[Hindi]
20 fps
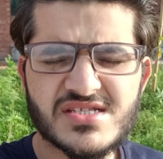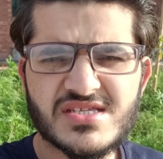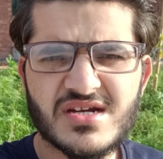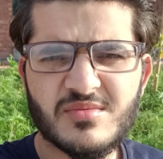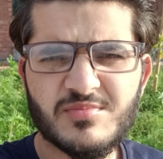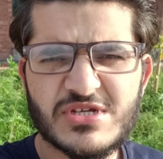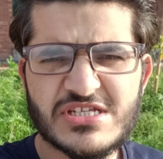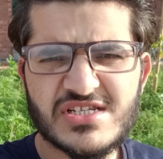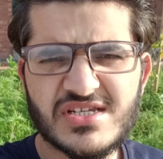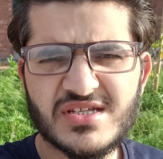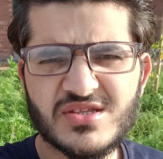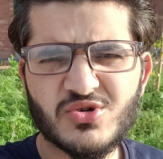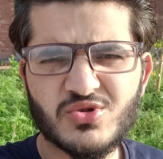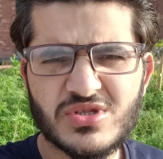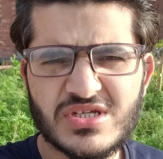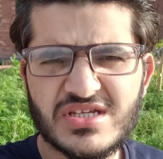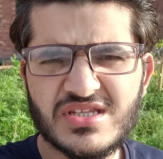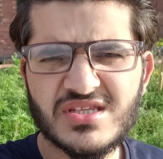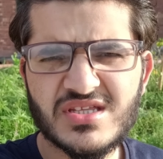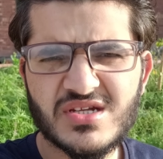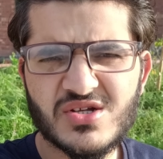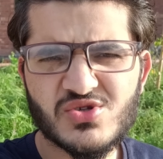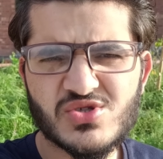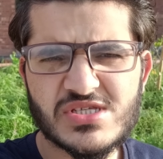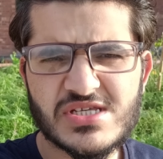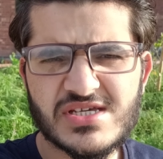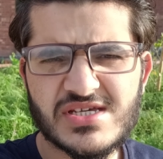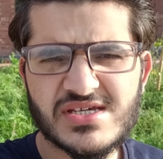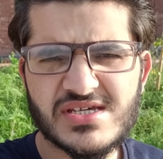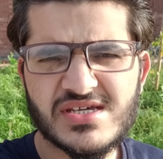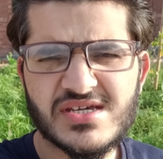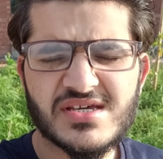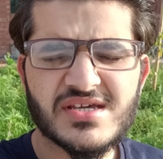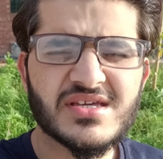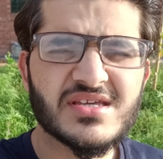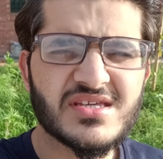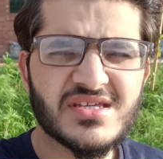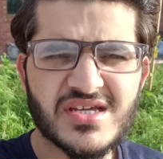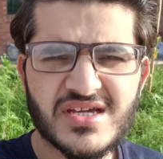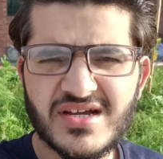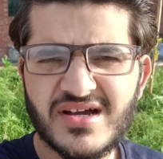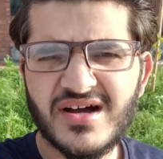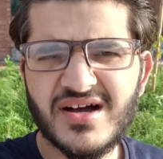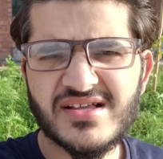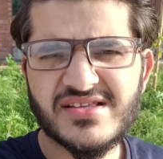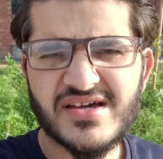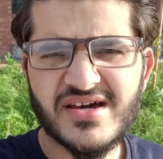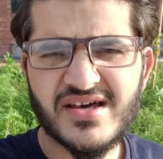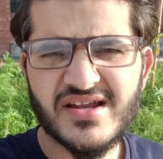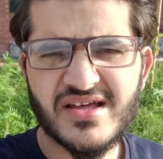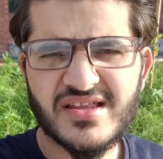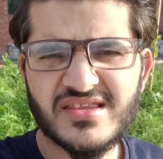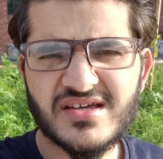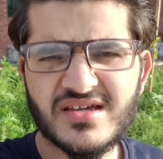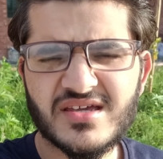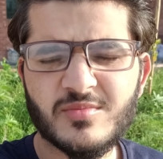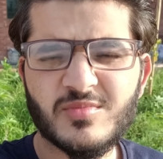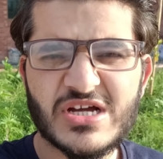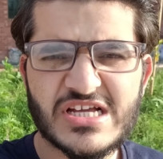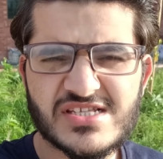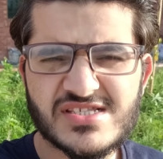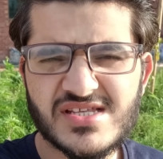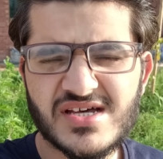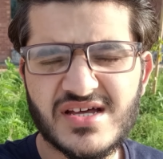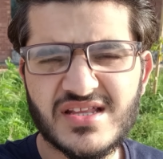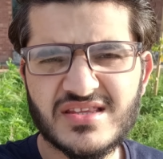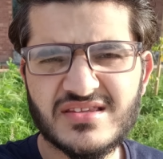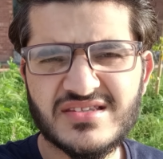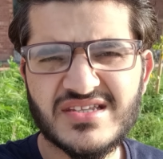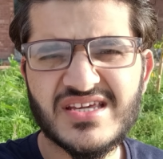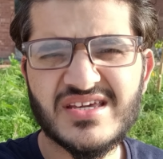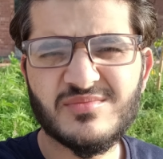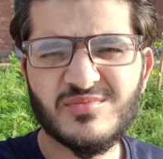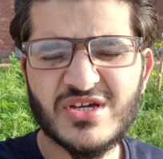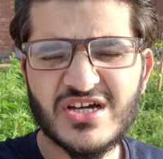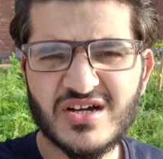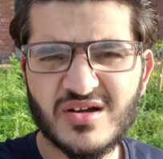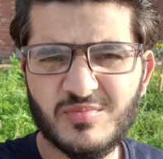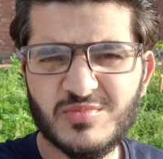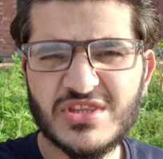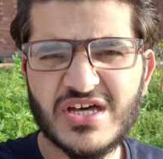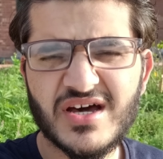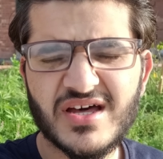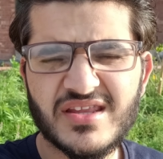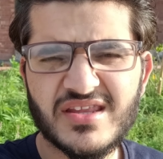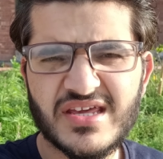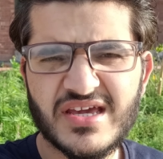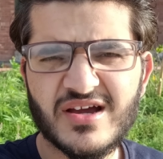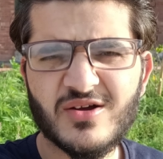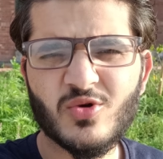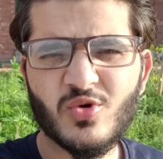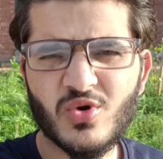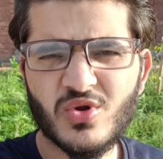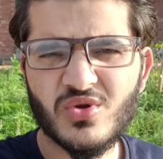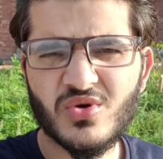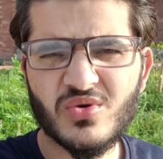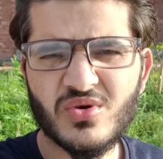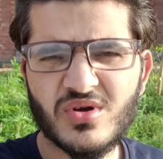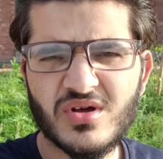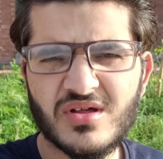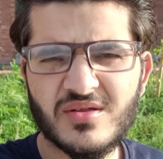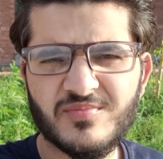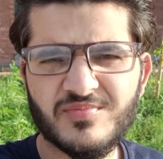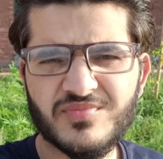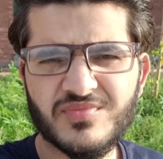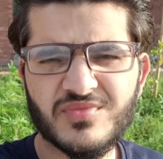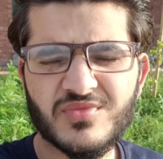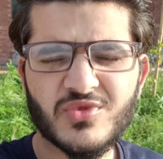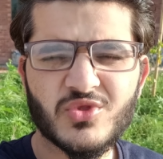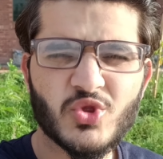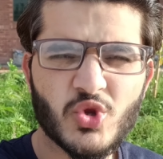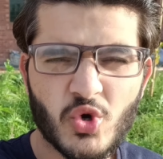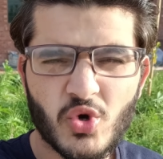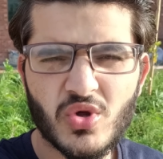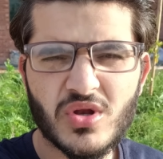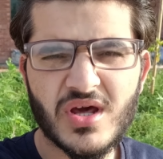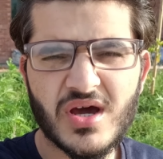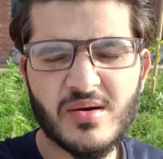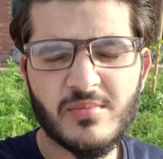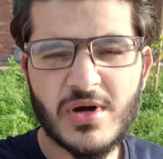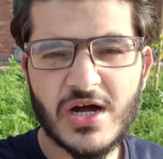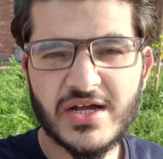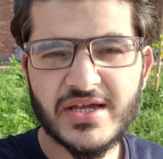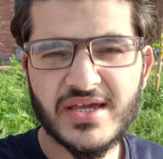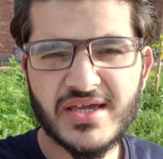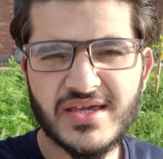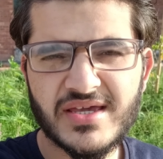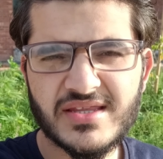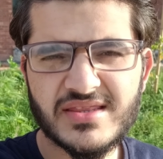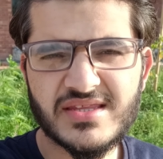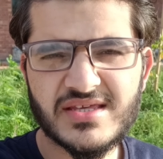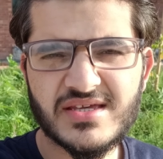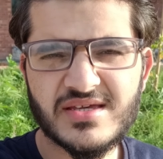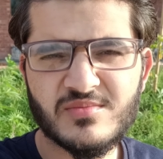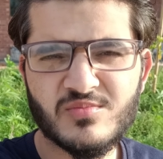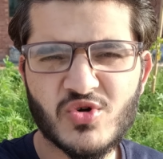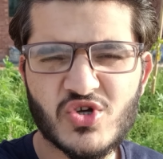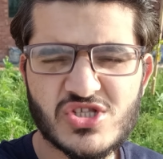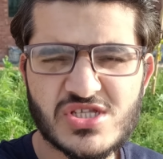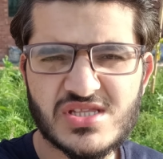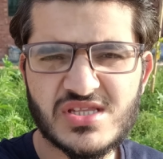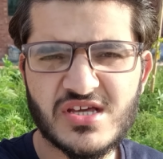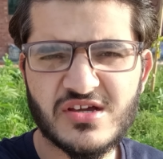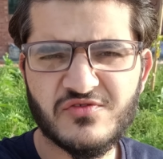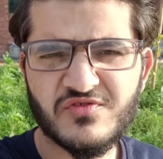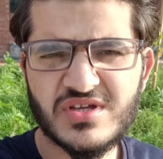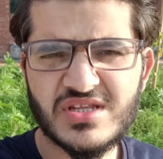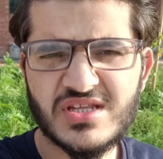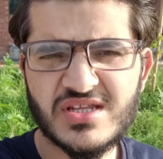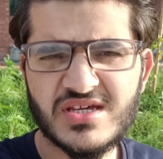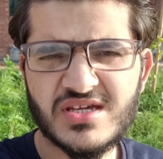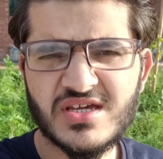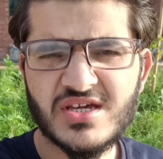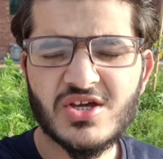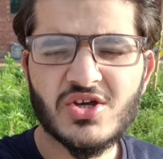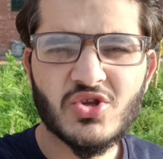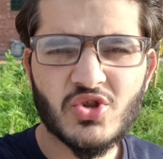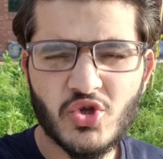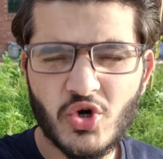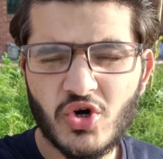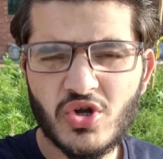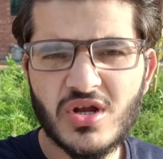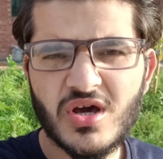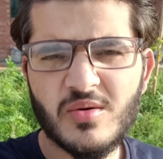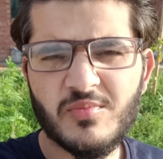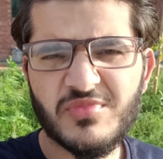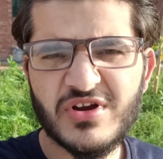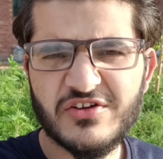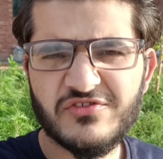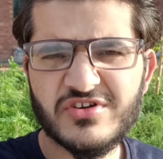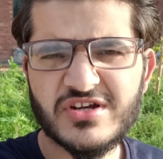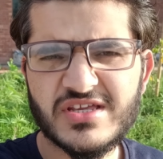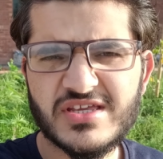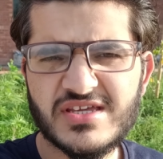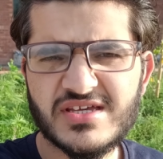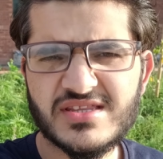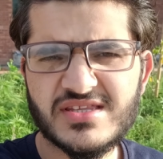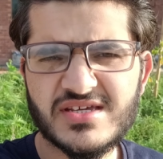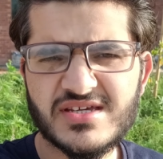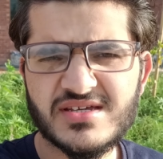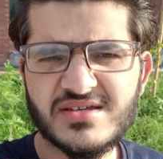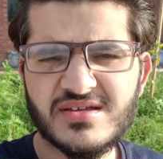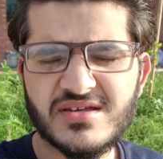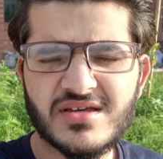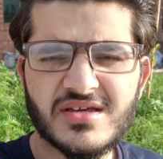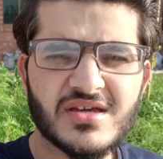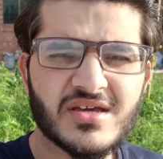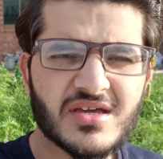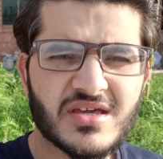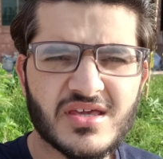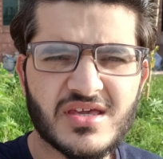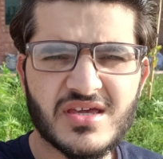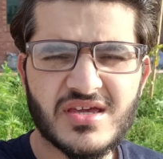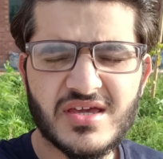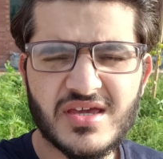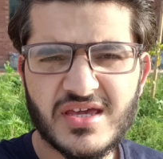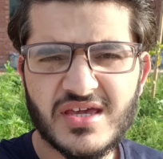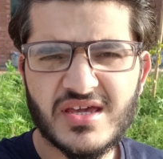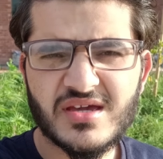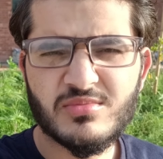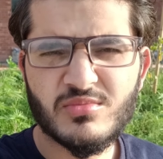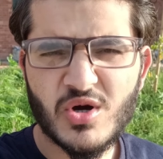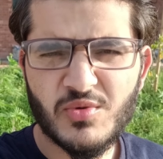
जिस तरह पिछले दो तीन दिनों से ये कहा जा रहा था कि पाकिस्तान टीम का कप्तान नया कौन होगा दो नाम आगे गए थे मोहसन नकवी ने दो नाम प्रेफर किए थे कि एक